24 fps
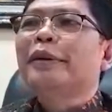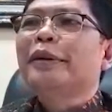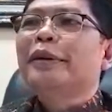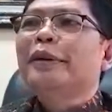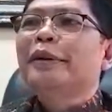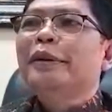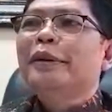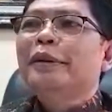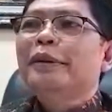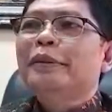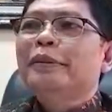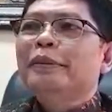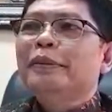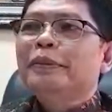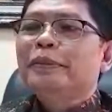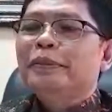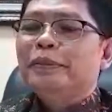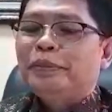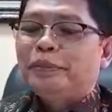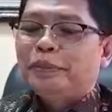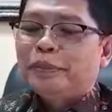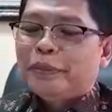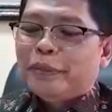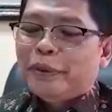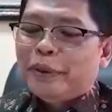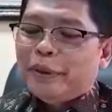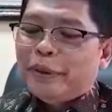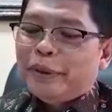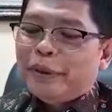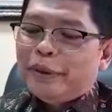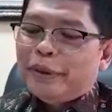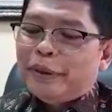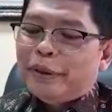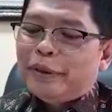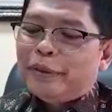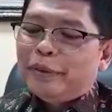Oh, tanggalnya sama,
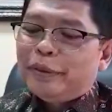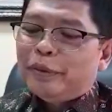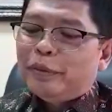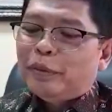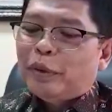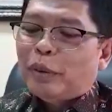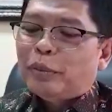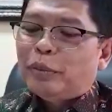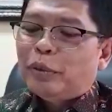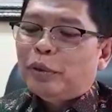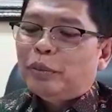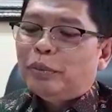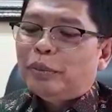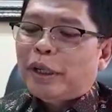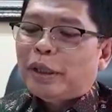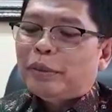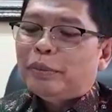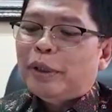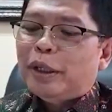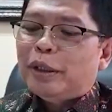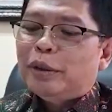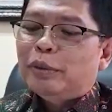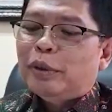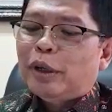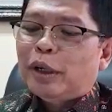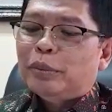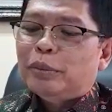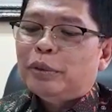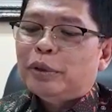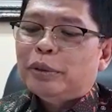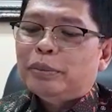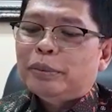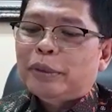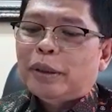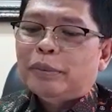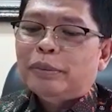Bro? Itu 24 Mei
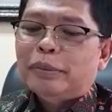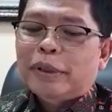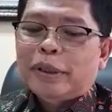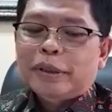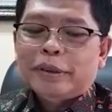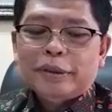2019. Hmm.